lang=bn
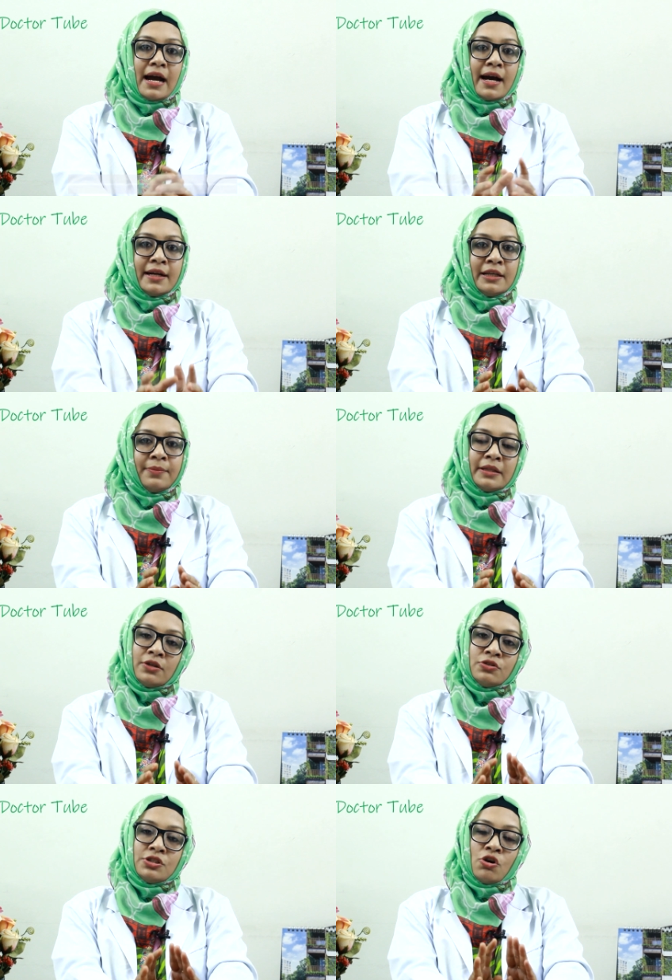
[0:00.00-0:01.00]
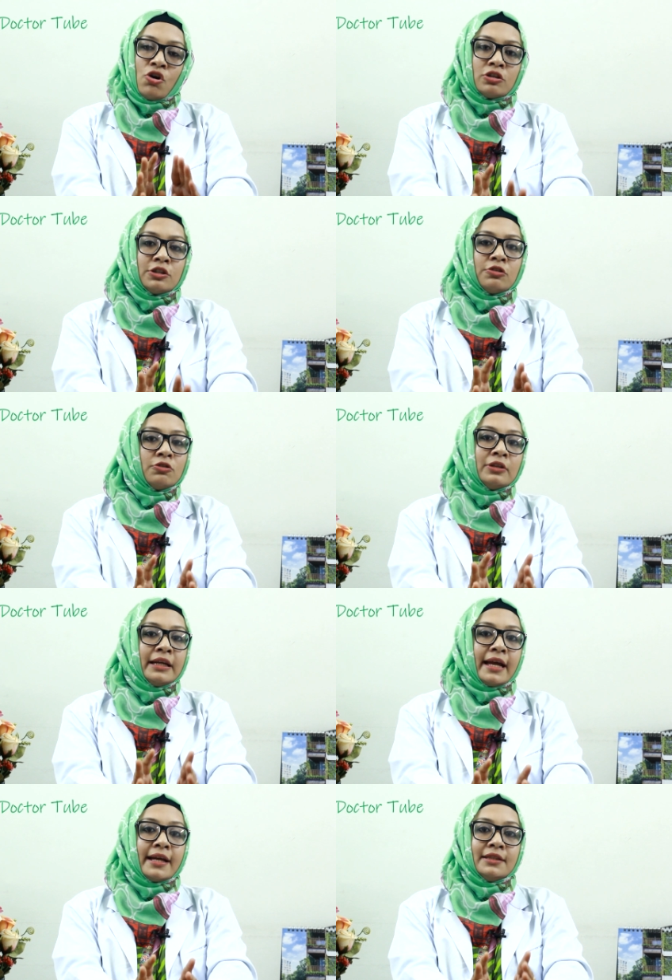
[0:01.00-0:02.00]
হার্টের ব্যথা হচ্ছে হঠাৎ
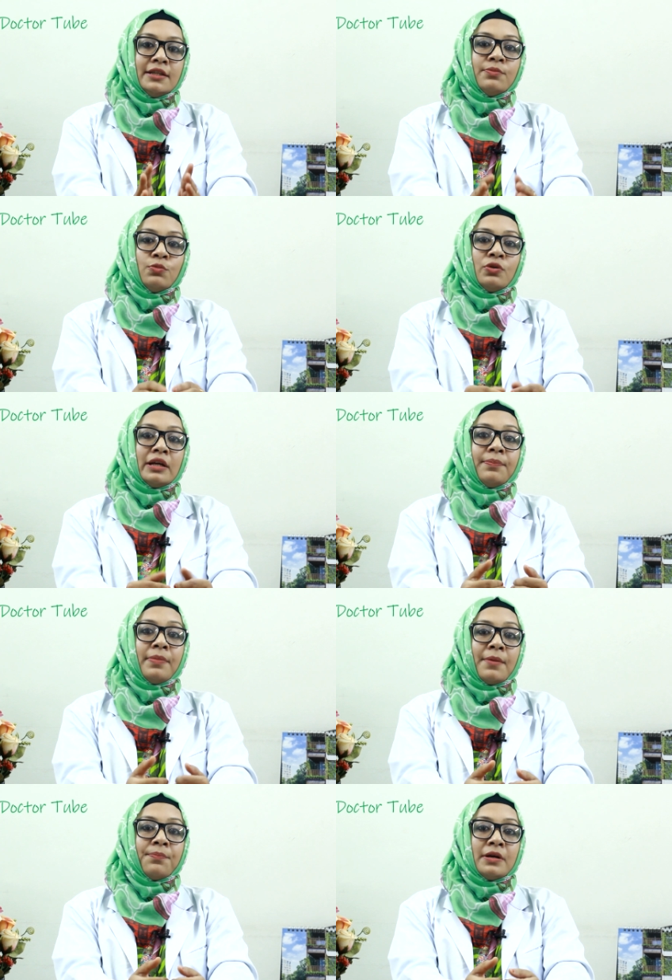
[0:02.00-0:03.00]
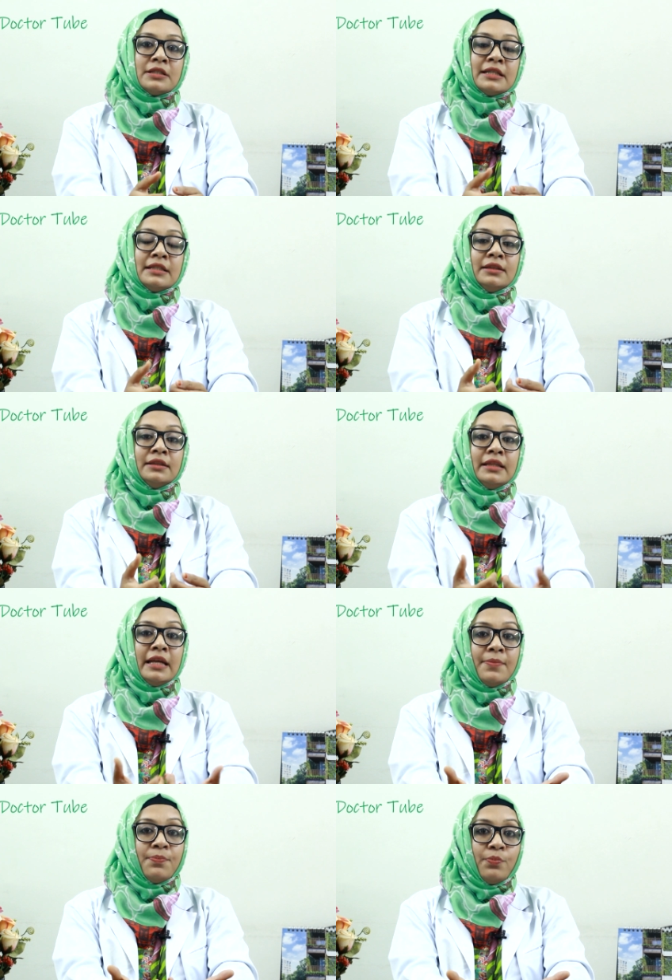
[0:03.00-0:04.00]
করেই একদিন বুকের বাম পাশে
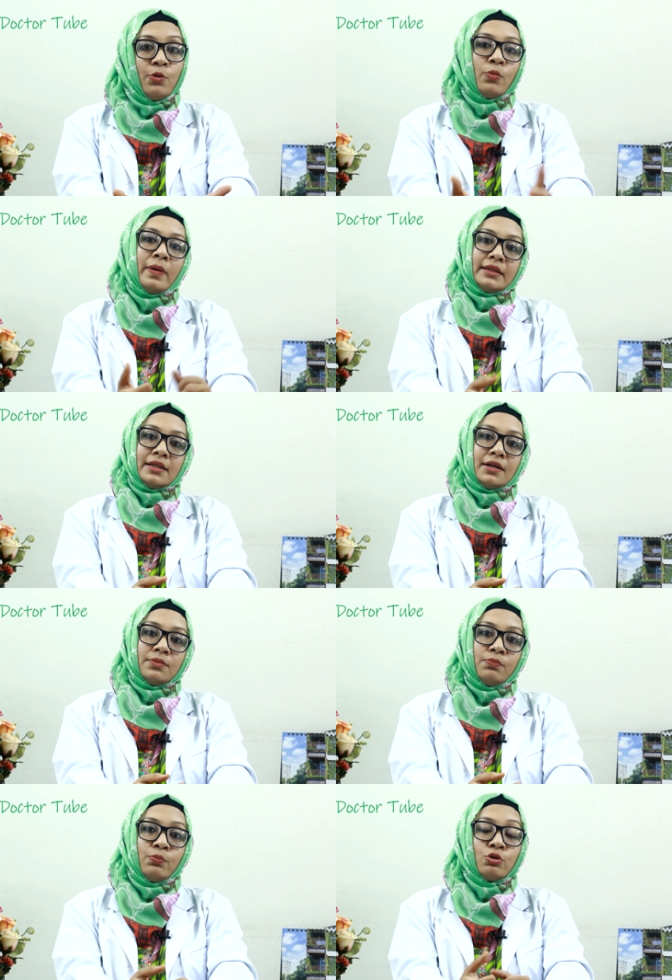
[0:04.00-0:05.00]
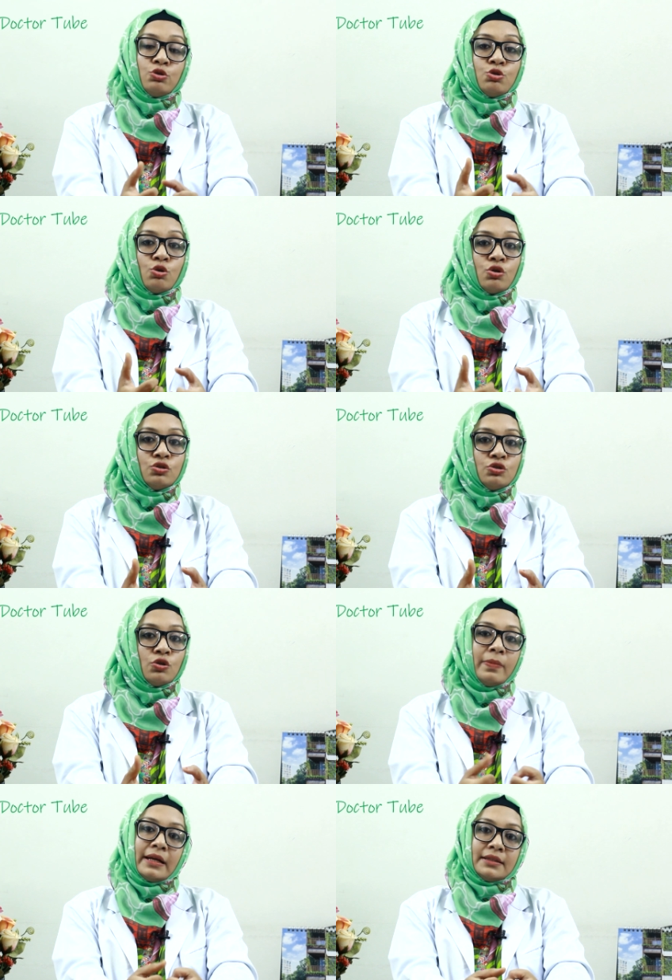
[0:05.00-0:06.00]
তীব্র ব্যথা প্রচণ্ড
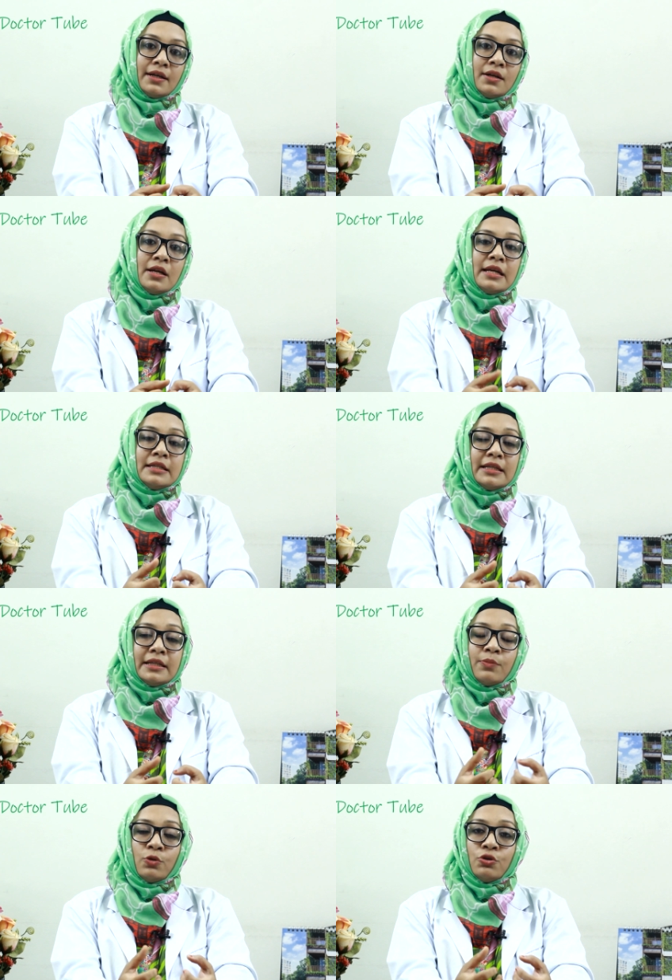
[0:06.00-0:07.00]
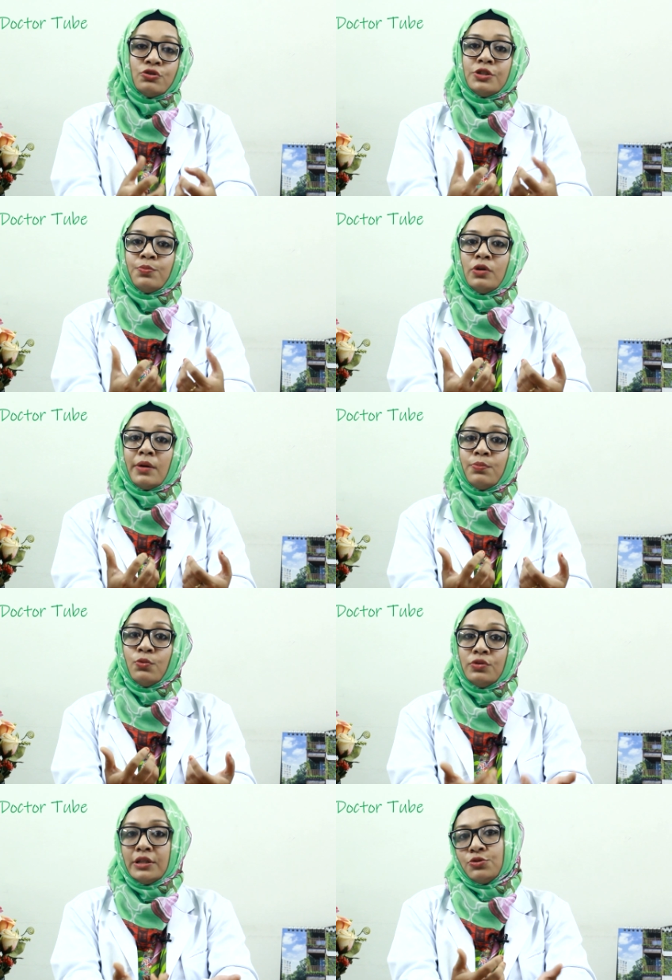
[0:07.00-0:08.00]
ব্যথা সেটা মনে হচ্ছে পুরো
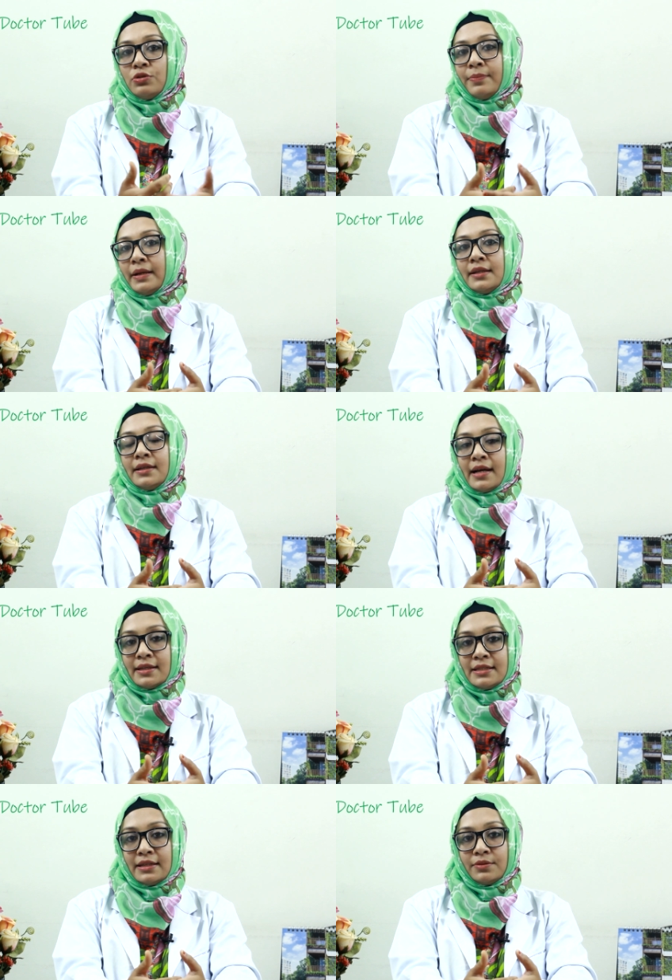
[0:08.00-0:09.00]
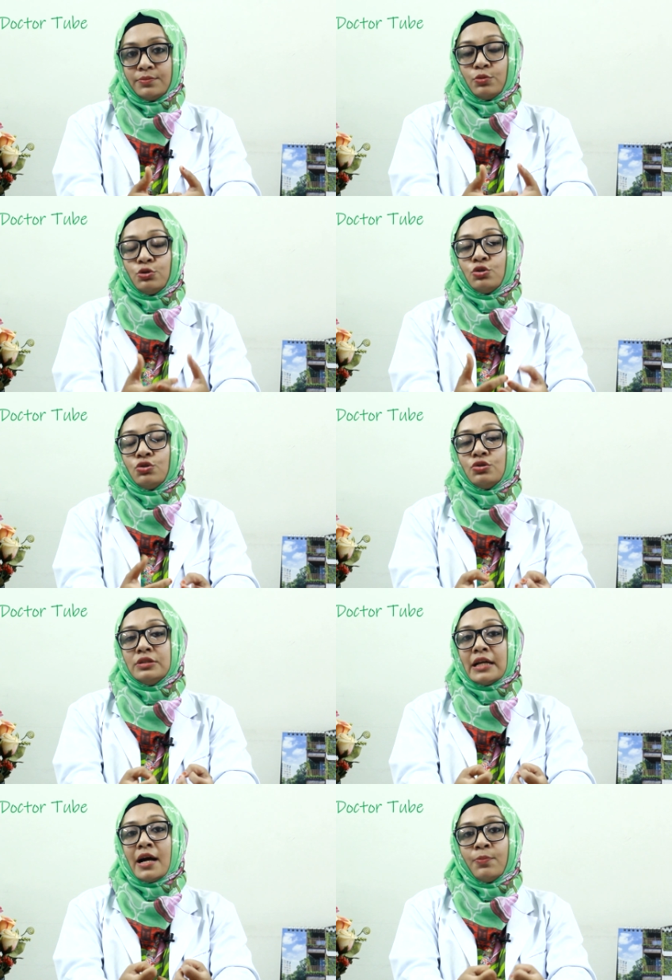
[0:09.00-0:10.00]
বুকটা জুড়ে ব্যথাটা আছে প্রচণ্ড
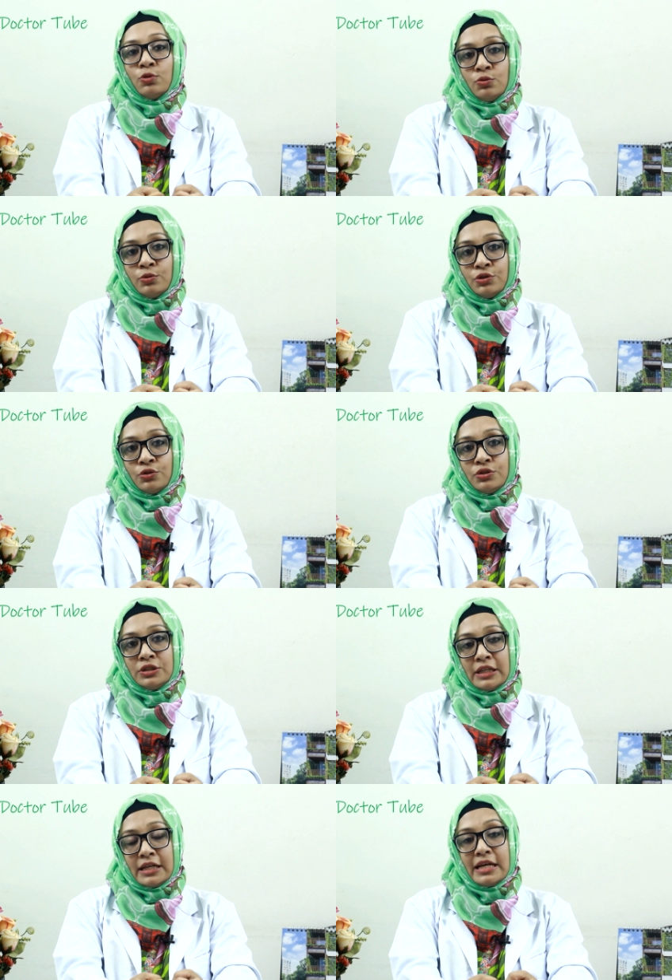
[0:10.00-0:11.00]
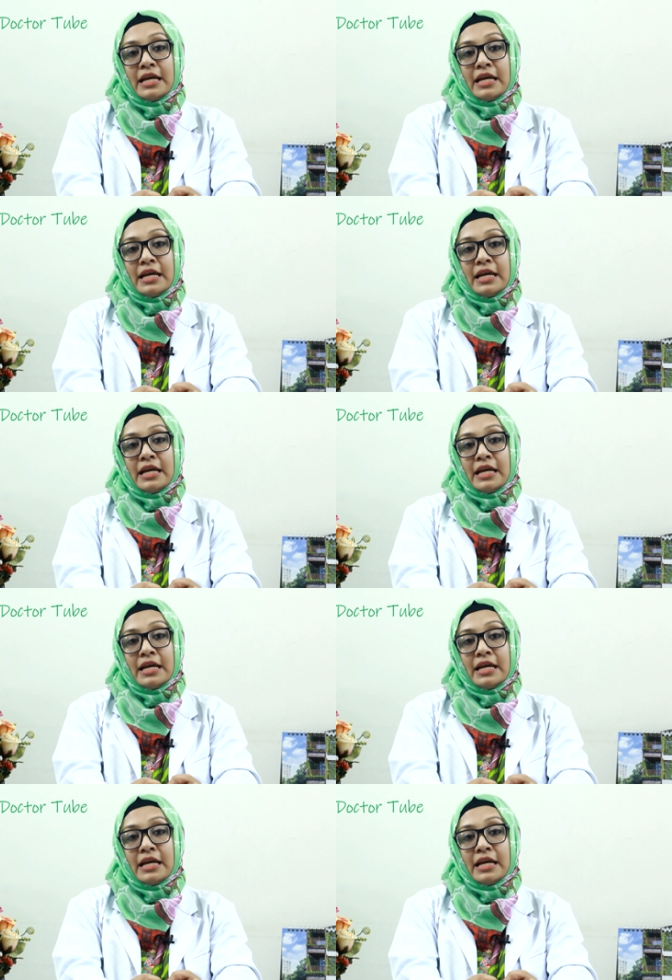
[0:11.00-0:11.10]
চাপ অনুভূত হচ্ছে